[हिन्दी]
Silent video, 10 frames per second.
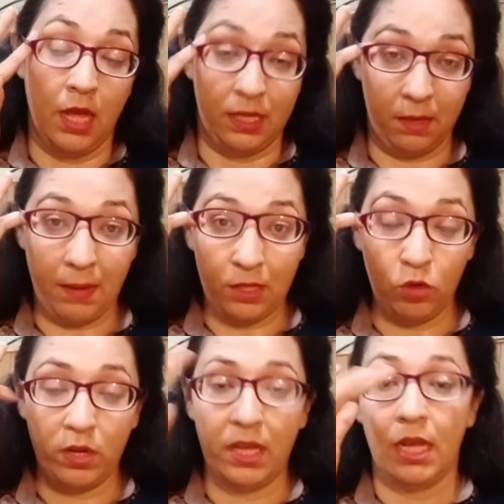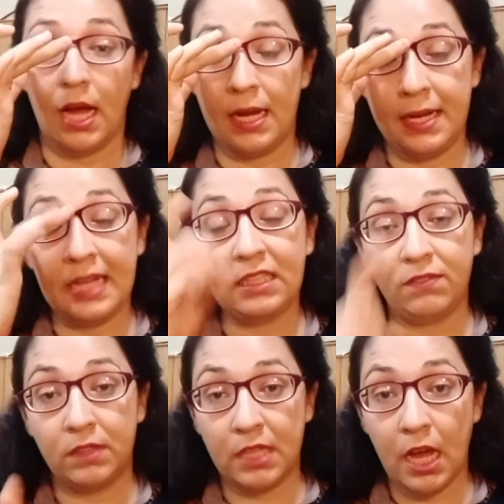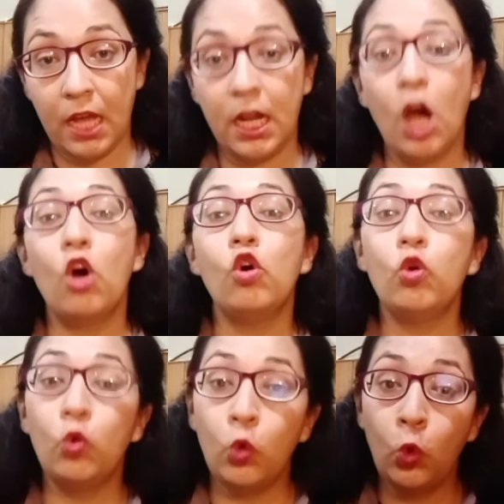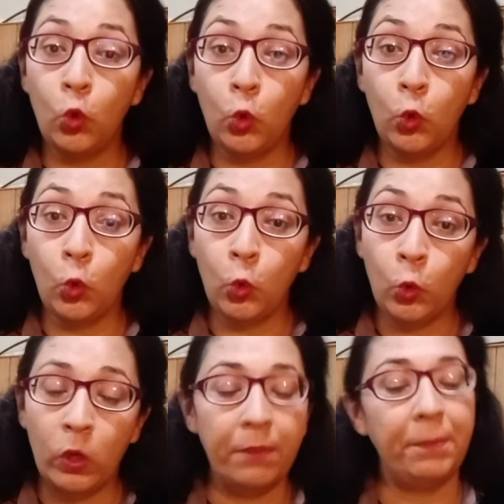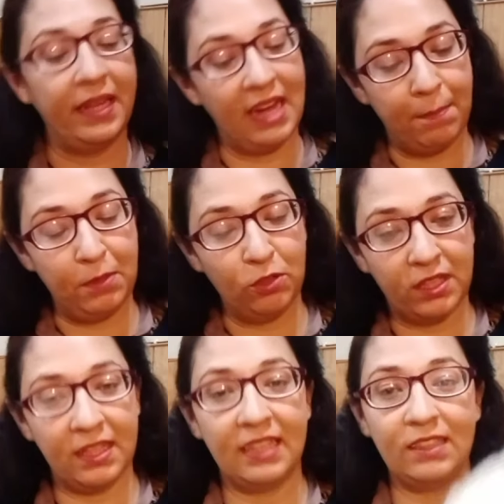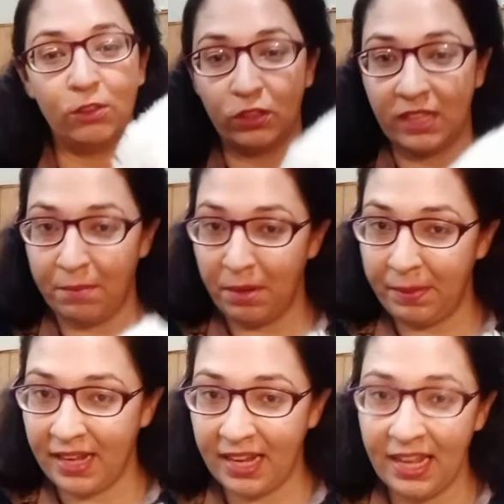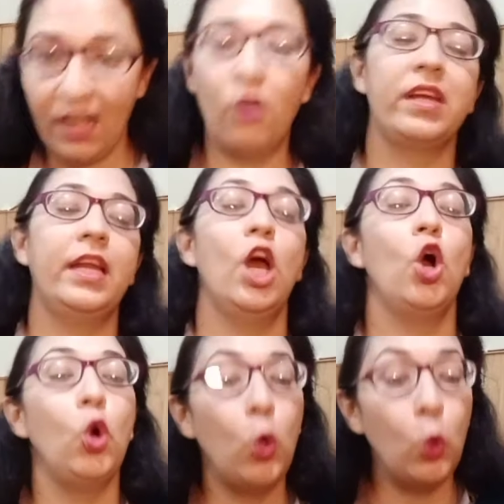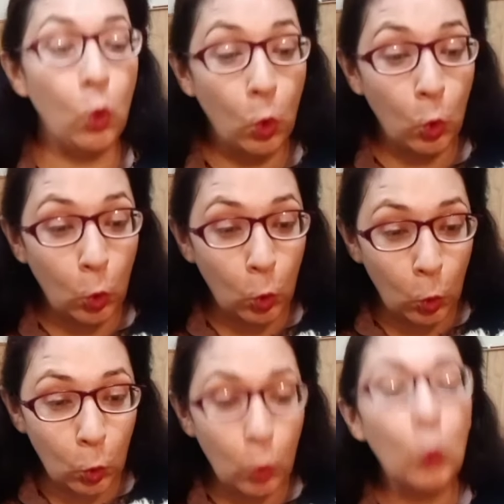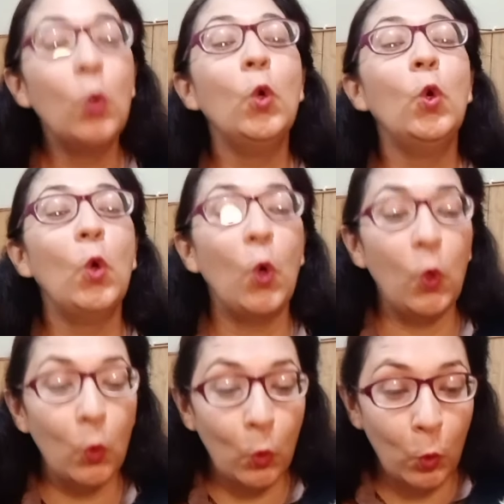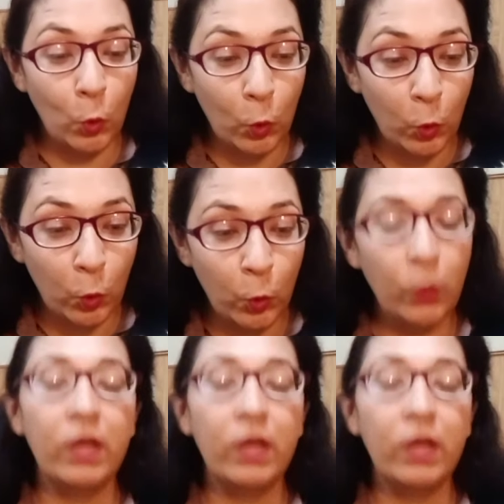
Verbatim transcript: ये बात हो गई नेक्स्ट क्या आएगा ऊ फिर आपने उसके साथ उसको सामने बिठाना है और कहना है ऊ ऊ